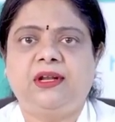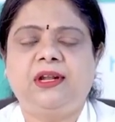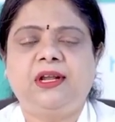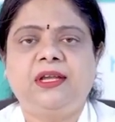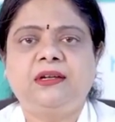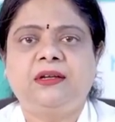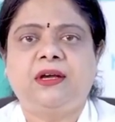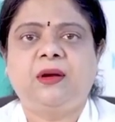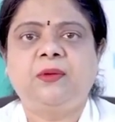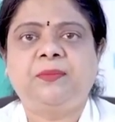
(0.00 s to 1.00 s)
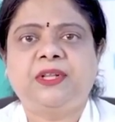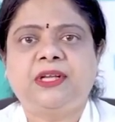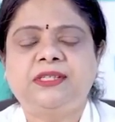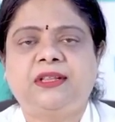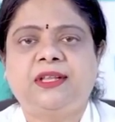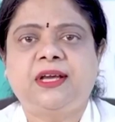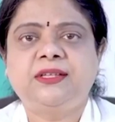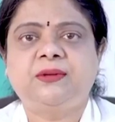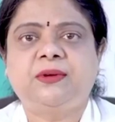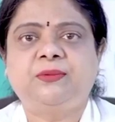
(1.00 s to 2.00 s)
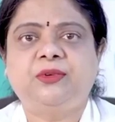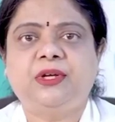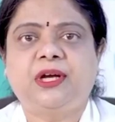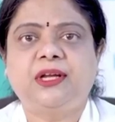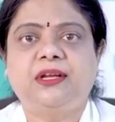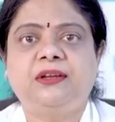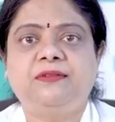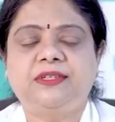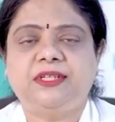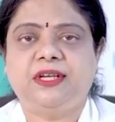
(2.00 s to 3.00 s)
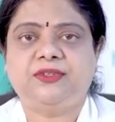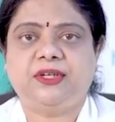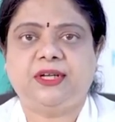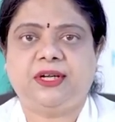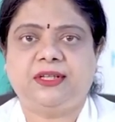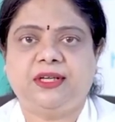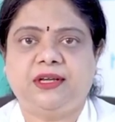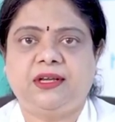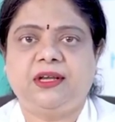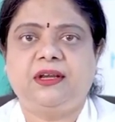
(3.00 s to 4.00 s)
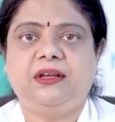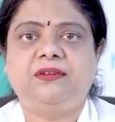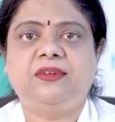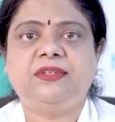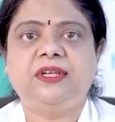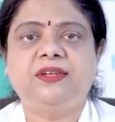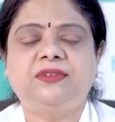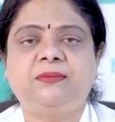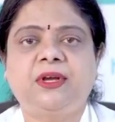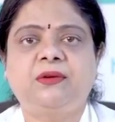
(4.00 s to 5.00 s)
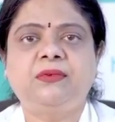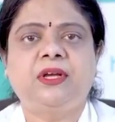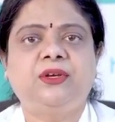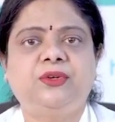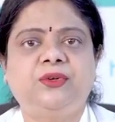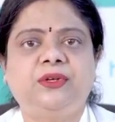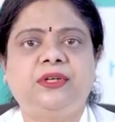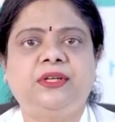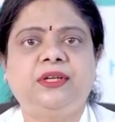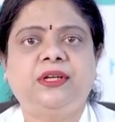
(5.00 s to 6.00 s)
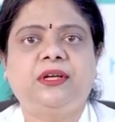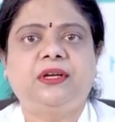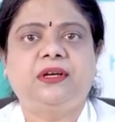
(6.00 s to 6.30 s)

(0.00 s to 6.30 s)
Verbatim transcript: लेकिन हमें पता चलता है जब हम उनका इन्वेस्टिगेशन कराते हैं इन्वेस्टिगेशन में हम यूरिनरी